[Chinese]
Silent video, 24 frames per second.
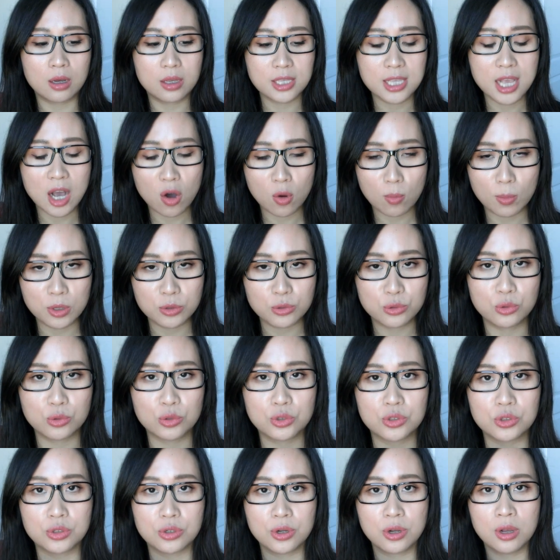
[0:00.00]
要么就
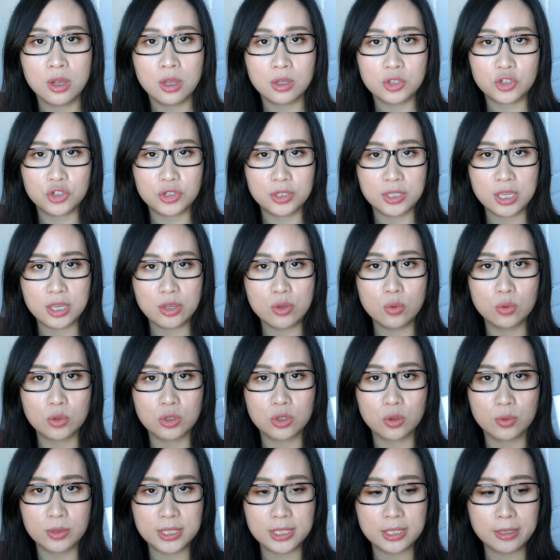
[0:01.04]
是直接用
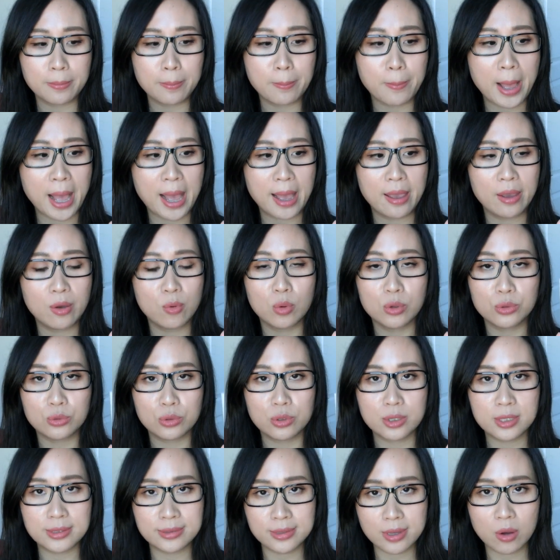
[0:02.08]
手轻拍，我
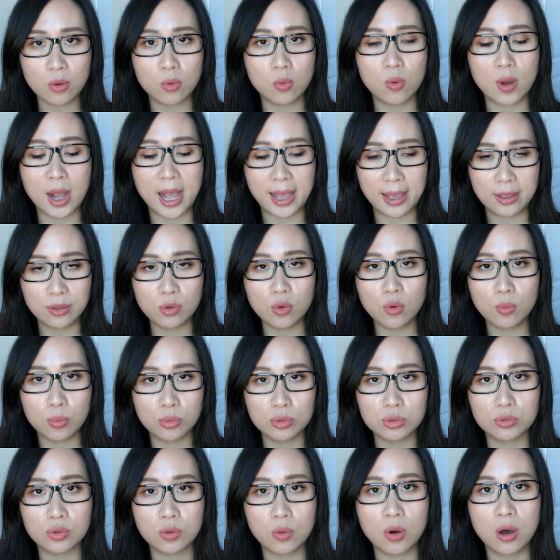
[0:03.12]
觉得效果还都
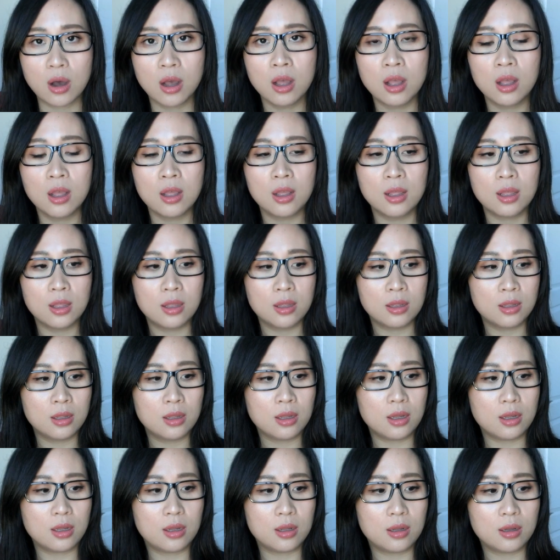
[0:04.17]
不错。
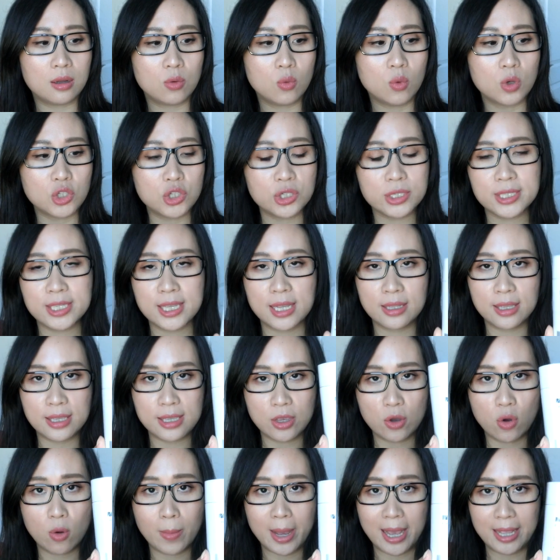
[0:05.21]
我之前呢
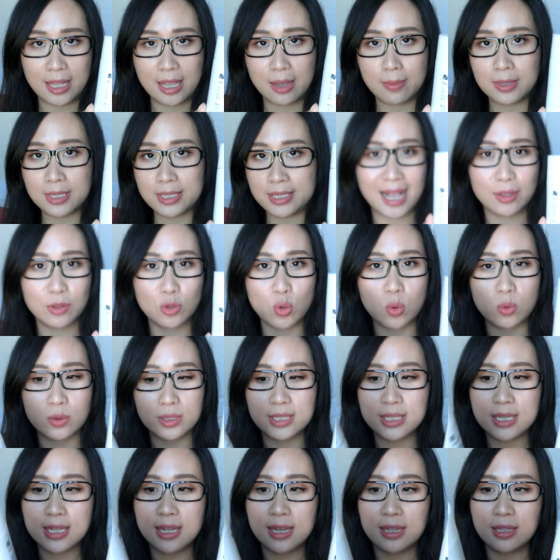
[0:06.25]
也有买他们家同
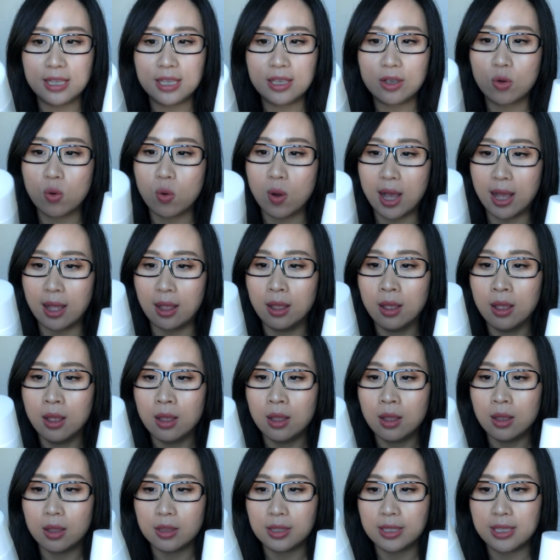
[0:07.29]
系列的一款
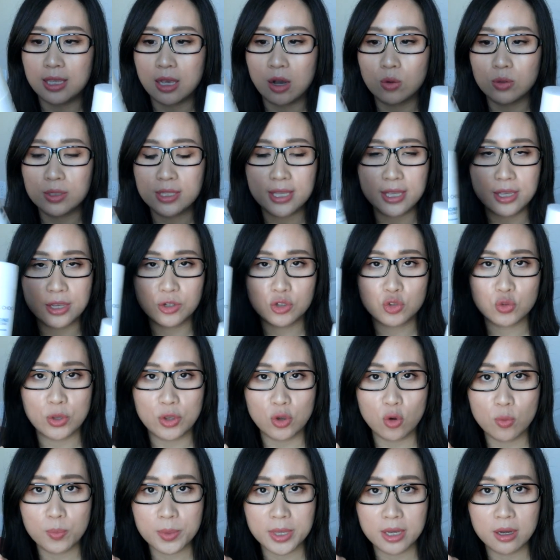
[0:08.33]
调节水
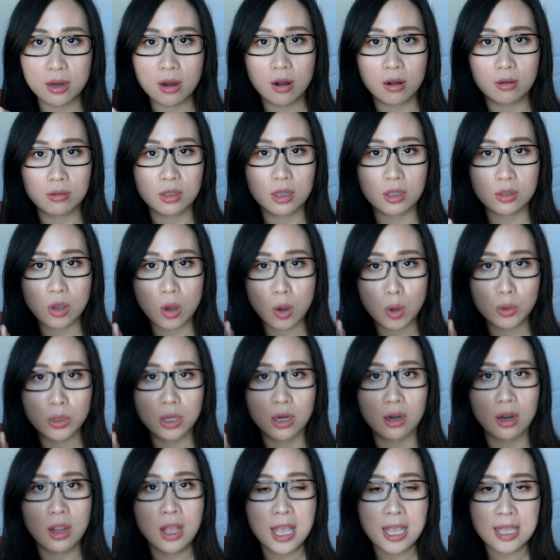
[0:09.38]
油平衡的
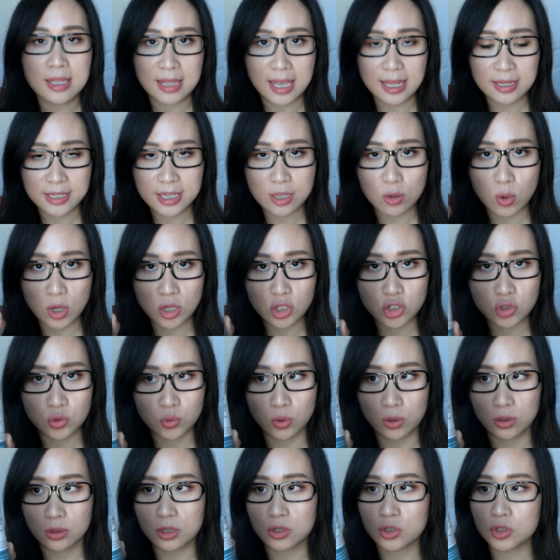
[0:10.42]
toner， 那这款
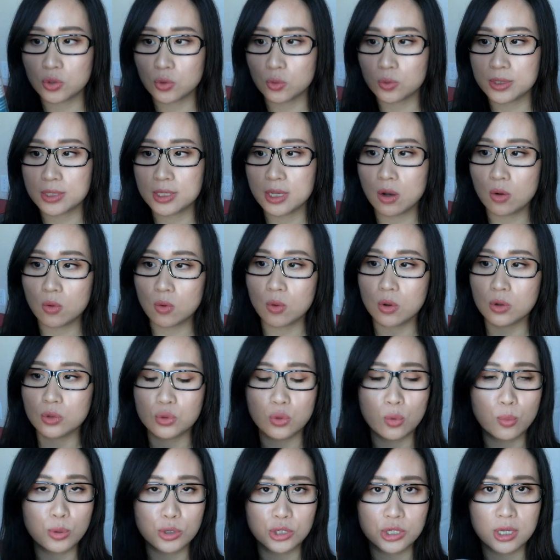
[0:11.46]
水的使用效果
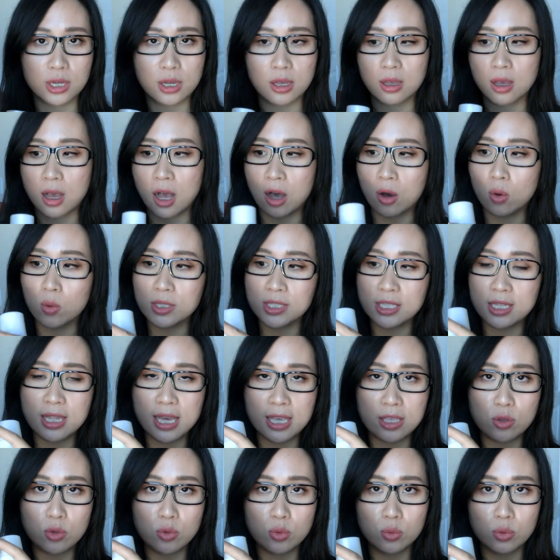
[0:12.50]
就不是很好，我现
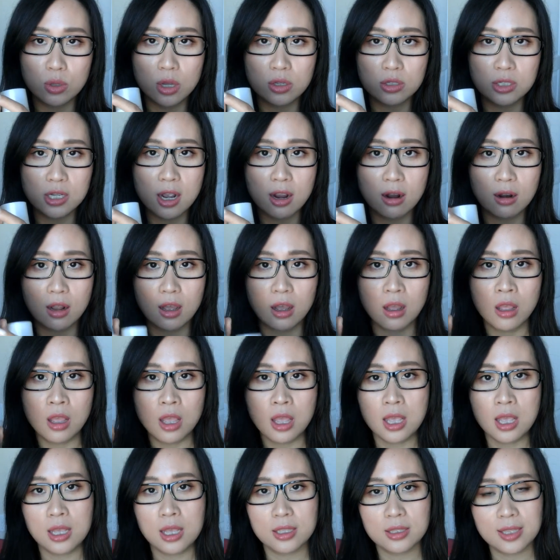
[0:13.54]
在已经用到这儿了，
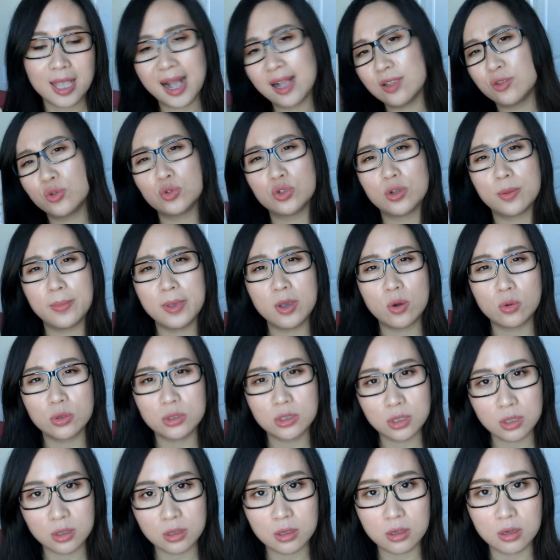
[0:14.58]
它就是没有
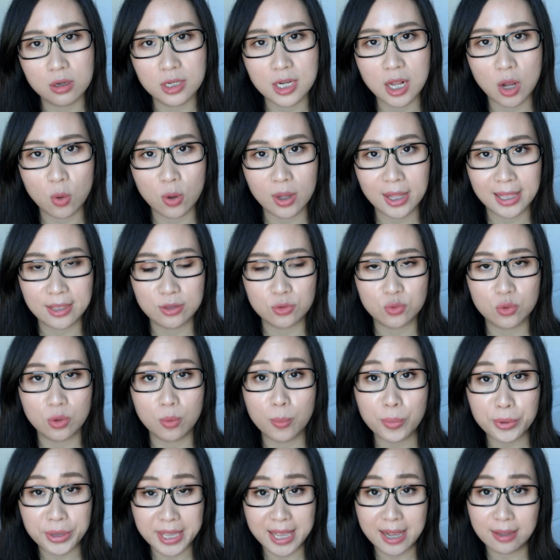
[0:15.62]
任何让我感觉
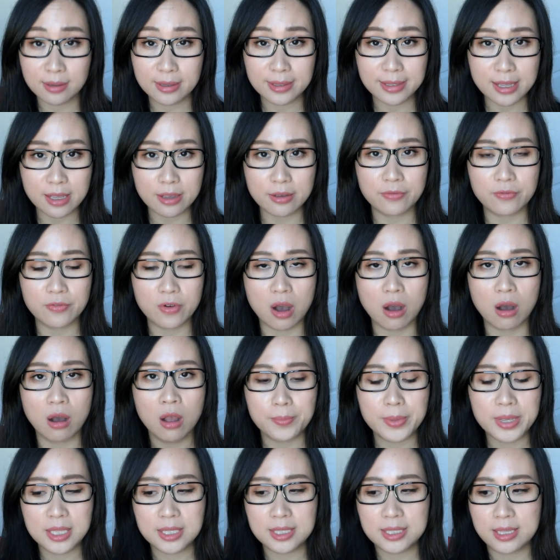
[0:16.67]
不一样的地方，
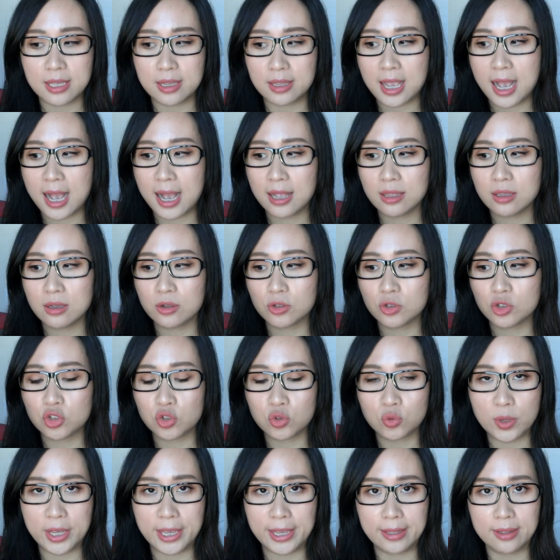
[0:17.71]
并且它的
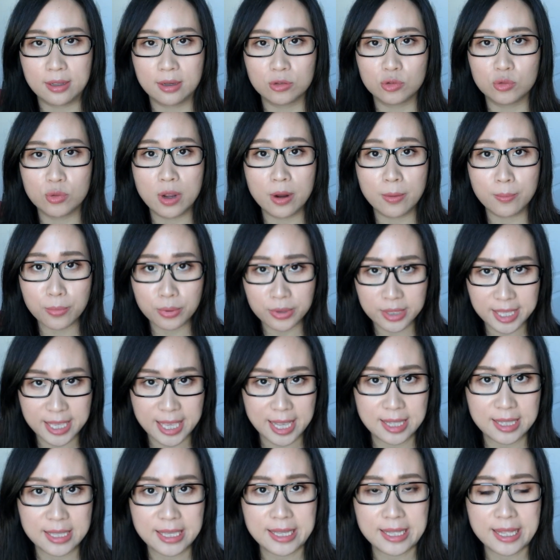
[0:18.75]
水呢虽然不
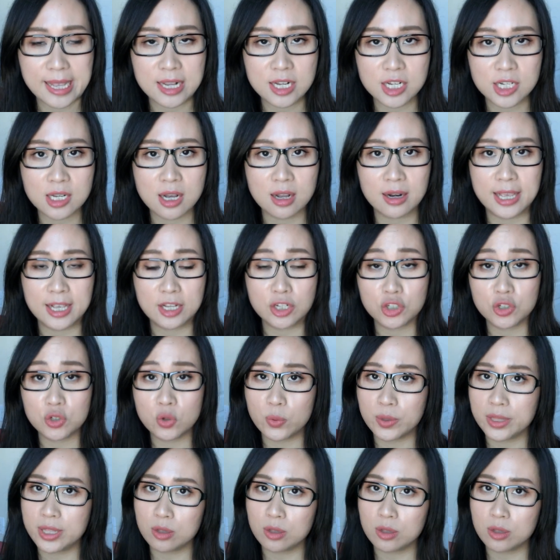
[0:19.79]
黏腻，但上脸是有一